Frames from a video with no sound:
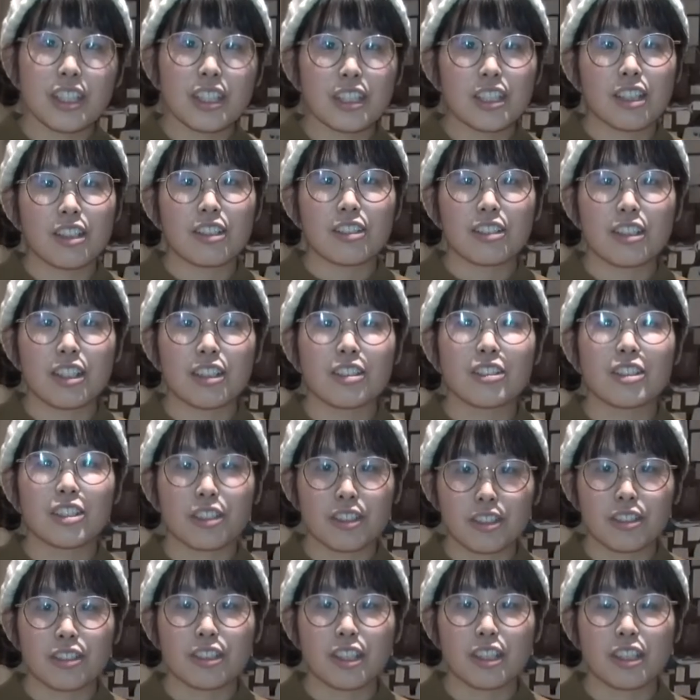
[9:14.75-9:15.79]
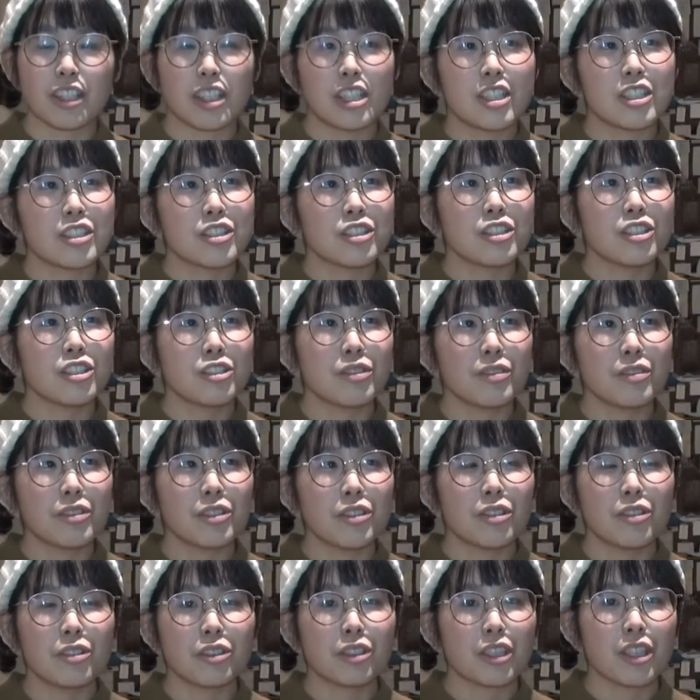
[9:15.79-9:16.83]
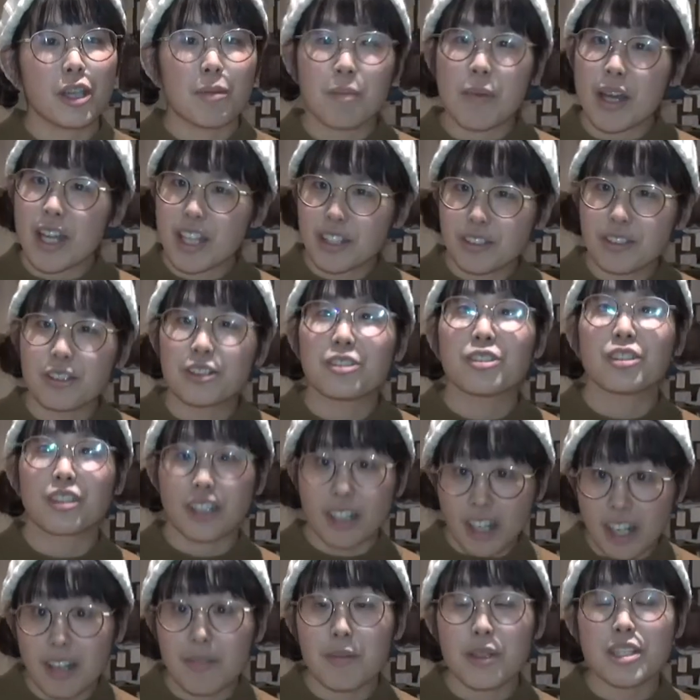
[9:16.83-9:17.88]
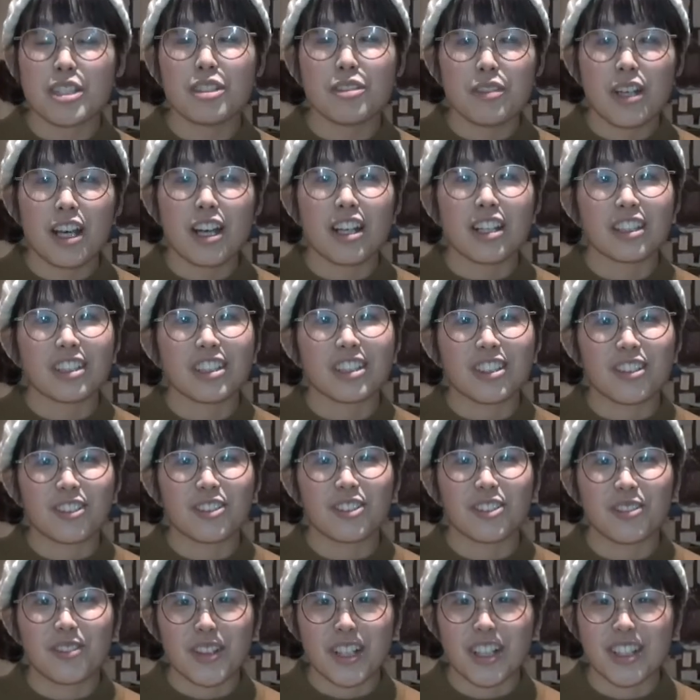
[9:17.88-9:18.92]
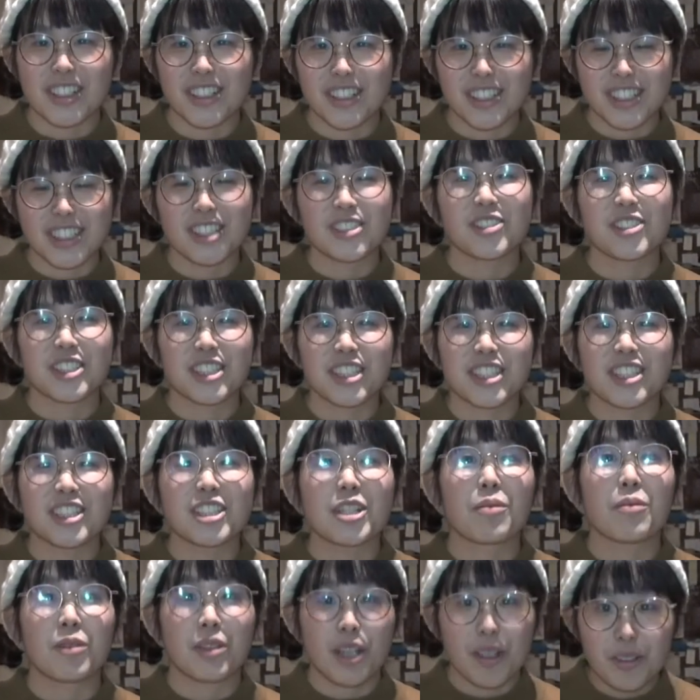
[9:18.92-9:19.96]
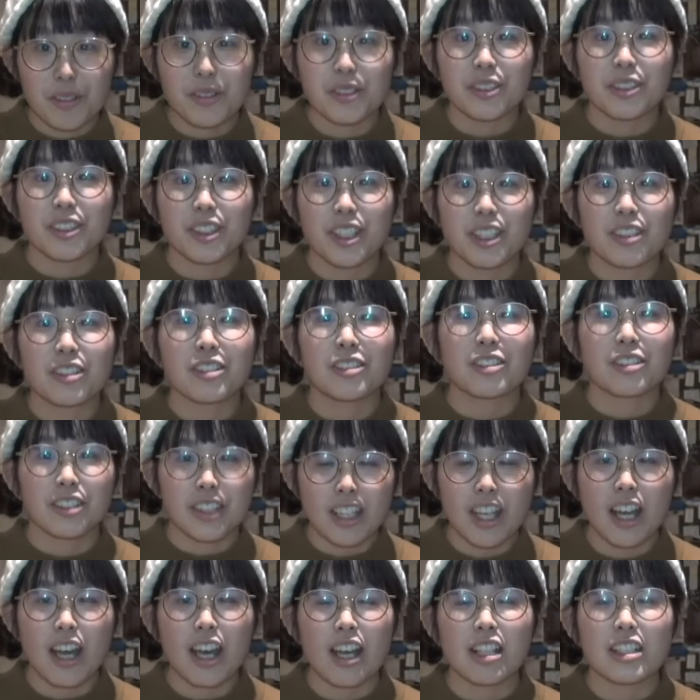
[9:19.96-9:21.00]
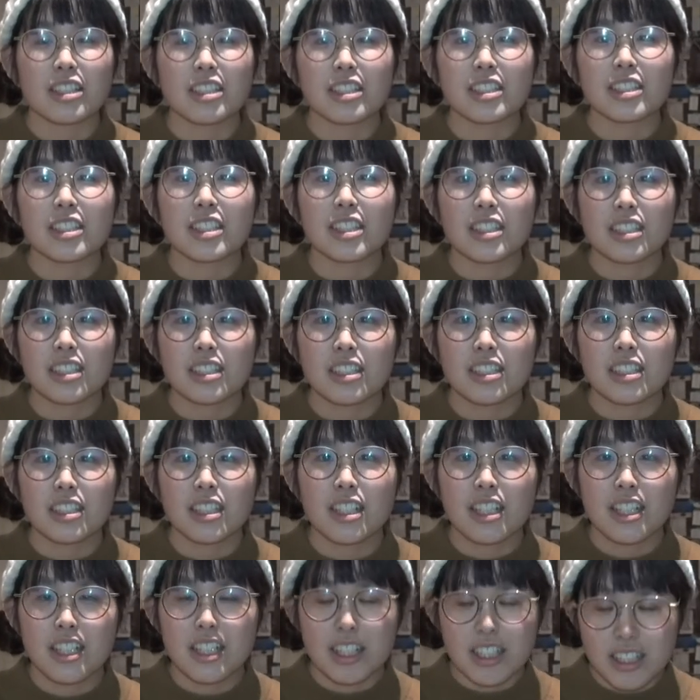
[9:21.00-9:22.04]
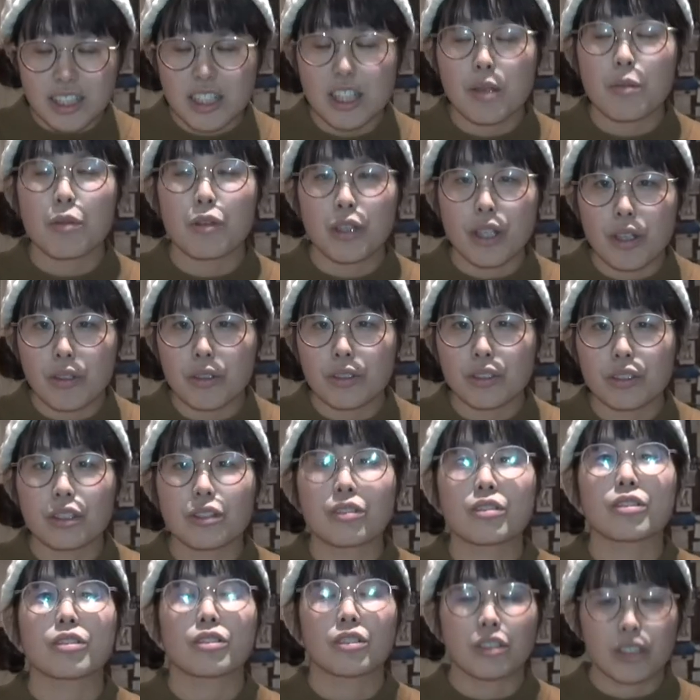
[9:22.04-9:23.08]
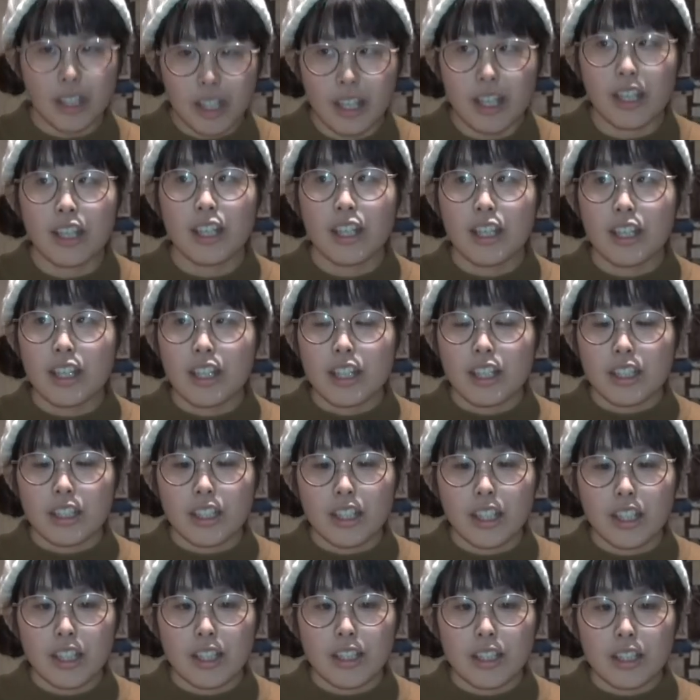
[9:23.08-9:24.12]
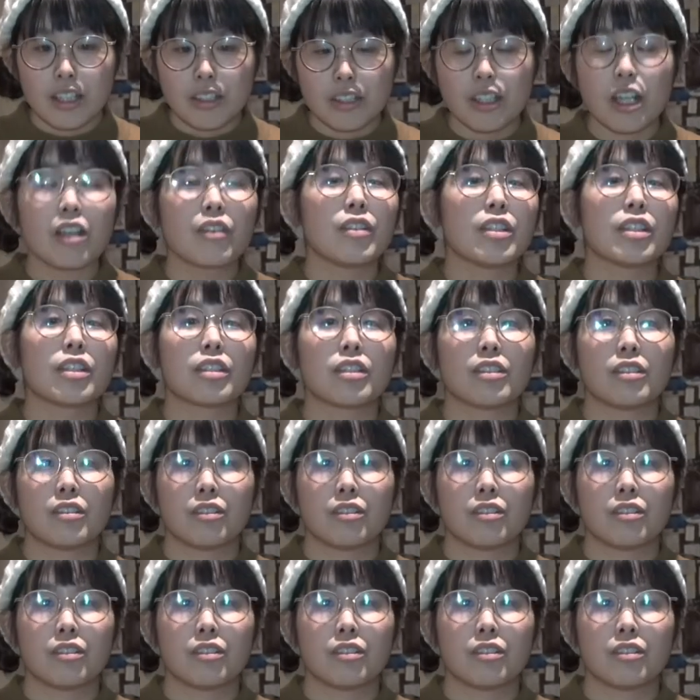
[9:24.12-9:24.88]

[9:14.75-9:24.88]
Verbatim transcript: 来てくれる人なので移住の手前というかまずはこの街を知ってもらおうっていうので発信してもらおうってことででグラフィック